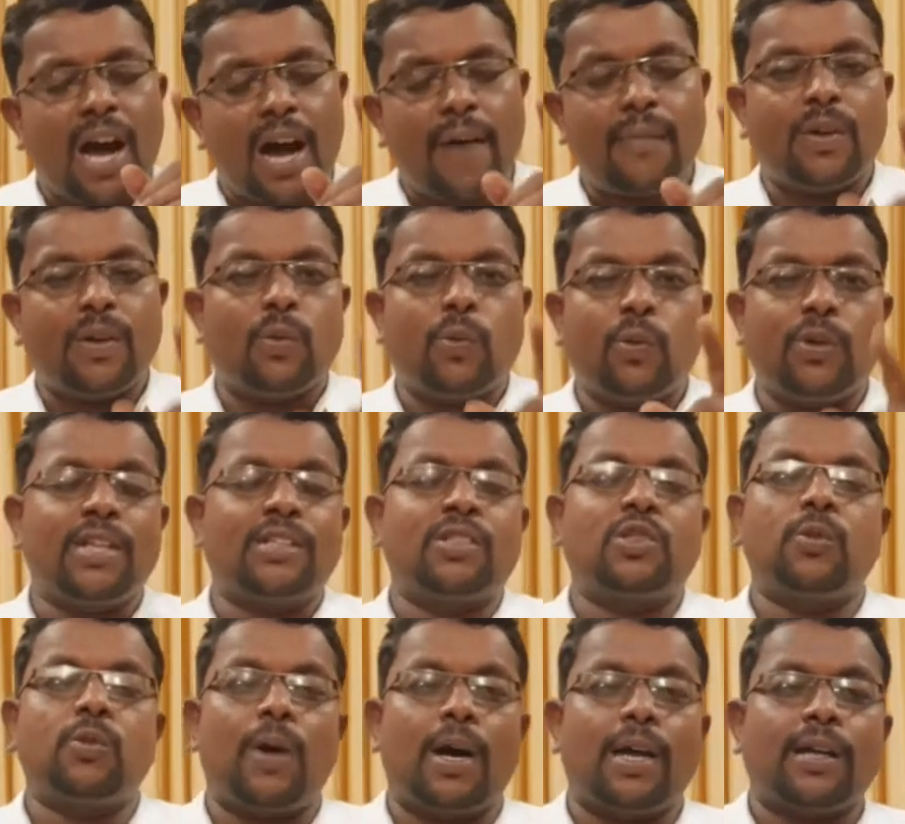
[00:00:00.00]
அவர்
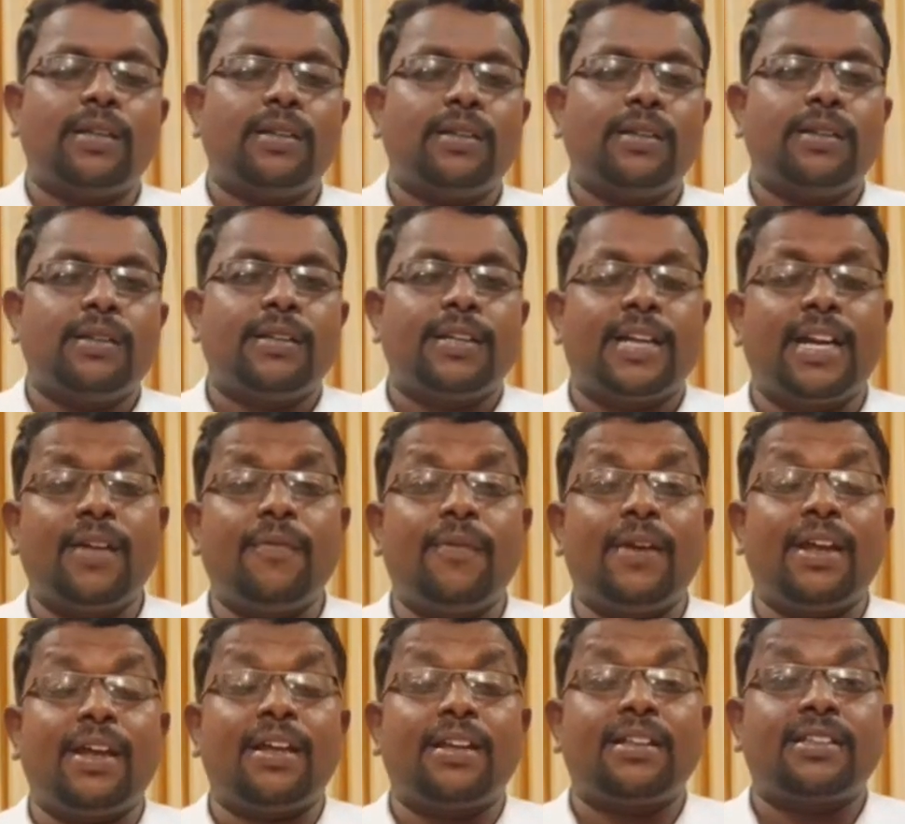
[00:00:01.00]
உயர்த்துவார்
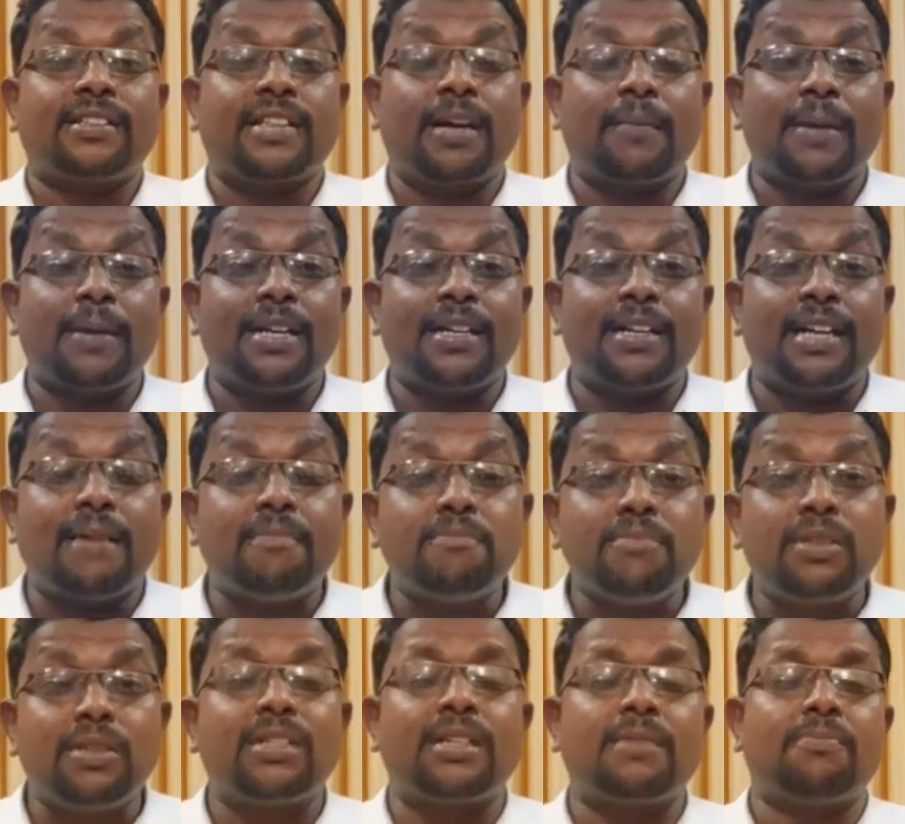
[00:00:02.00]
எனவே தம்மை
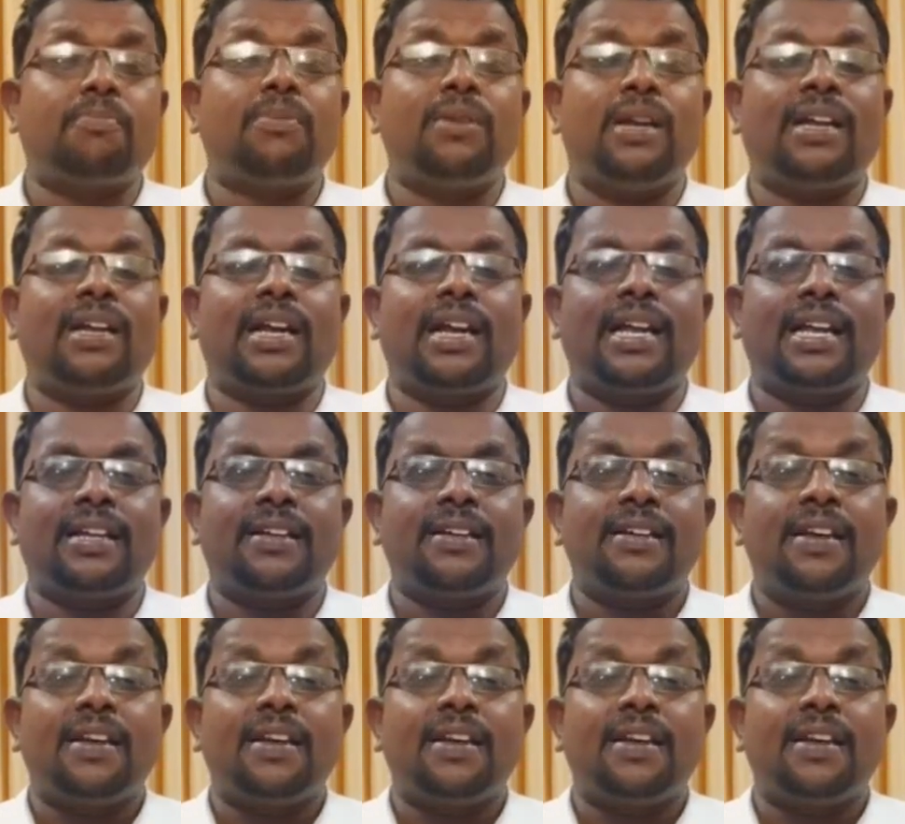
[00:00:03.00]
நம்புகிற பிள்ளைகளை